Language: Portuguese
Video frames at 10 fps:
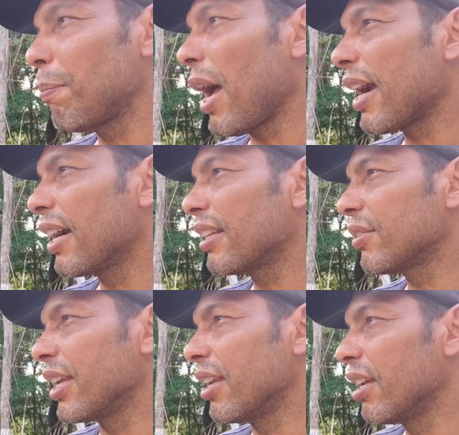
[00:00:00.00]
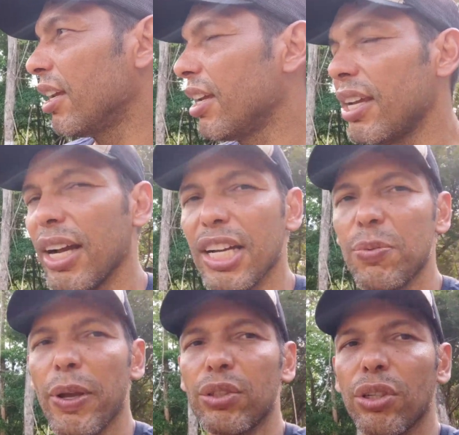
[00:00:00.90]
pagando aí
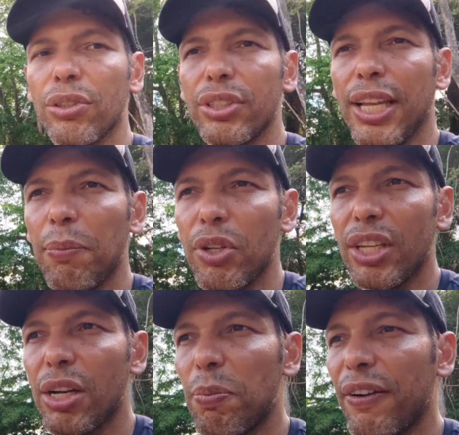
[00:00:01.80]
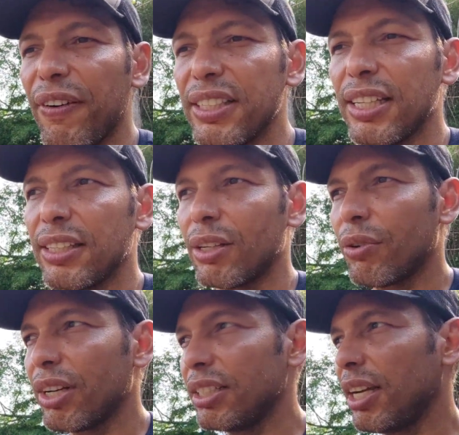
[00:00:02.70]
as pessoas o tempo inteiro para fazer. Então
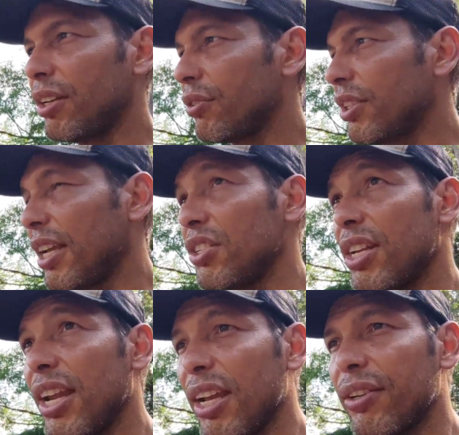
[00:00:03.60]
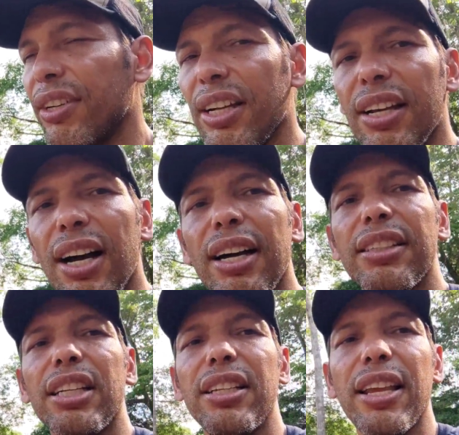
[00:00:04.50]
quando a gente não tem dinheiro, a
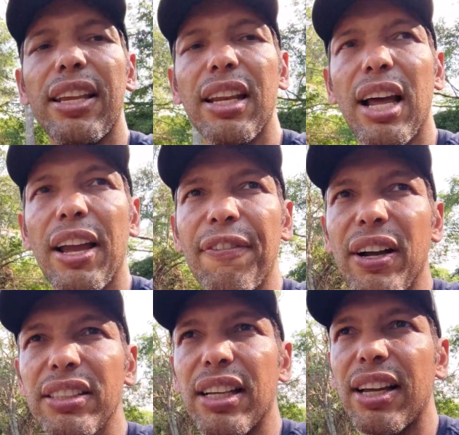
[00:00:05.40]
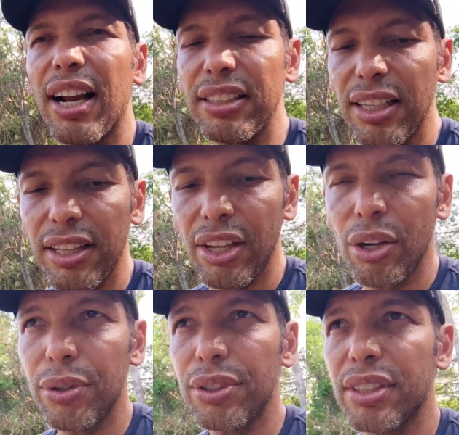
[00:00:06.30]
gente tem que ir lá e fazer. Graças a
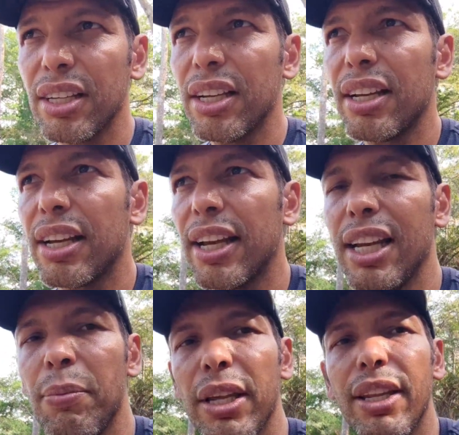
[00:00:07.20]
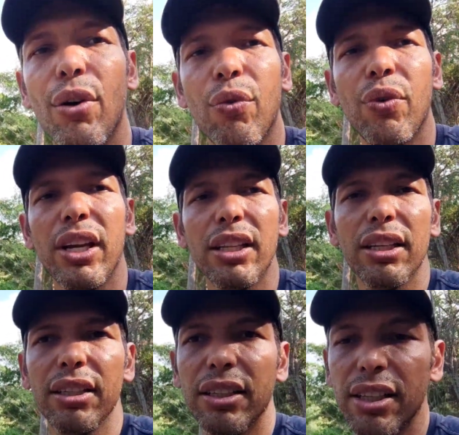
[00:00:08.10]
Deus, ele me deu
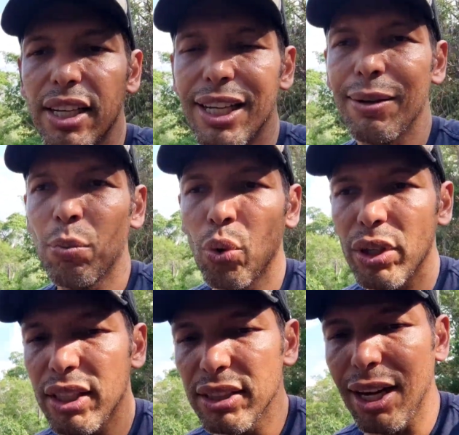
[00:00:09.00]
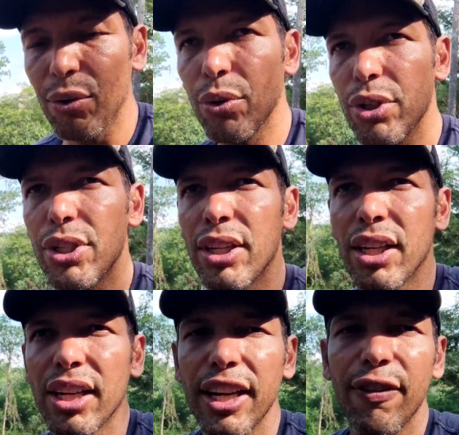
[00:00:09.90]
vida, e muita saúde
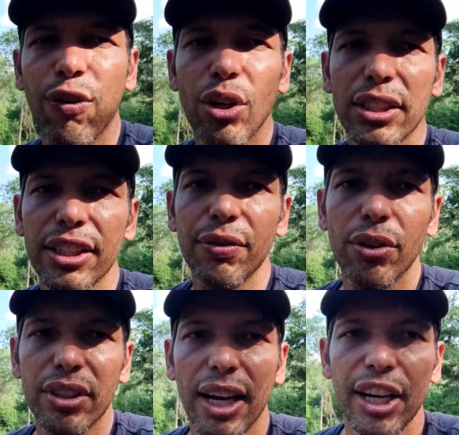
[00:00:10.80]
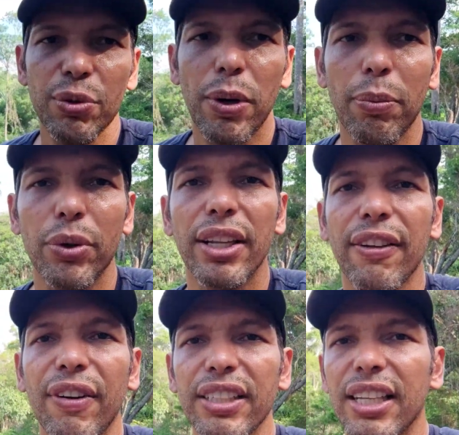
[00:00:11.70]
e força de vontade para
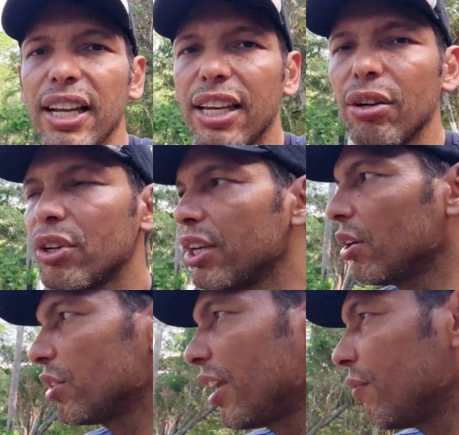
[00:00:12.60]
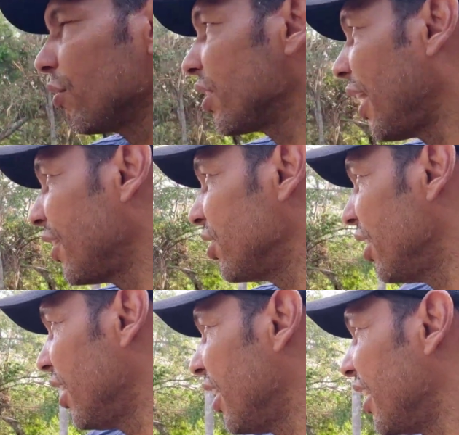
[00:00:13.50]
poder fazer aquilo que eu tenho vontade.
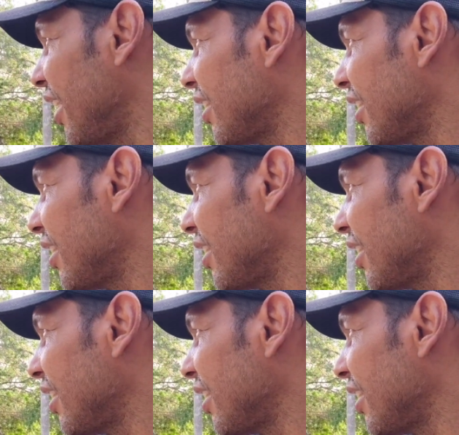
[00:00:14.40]
E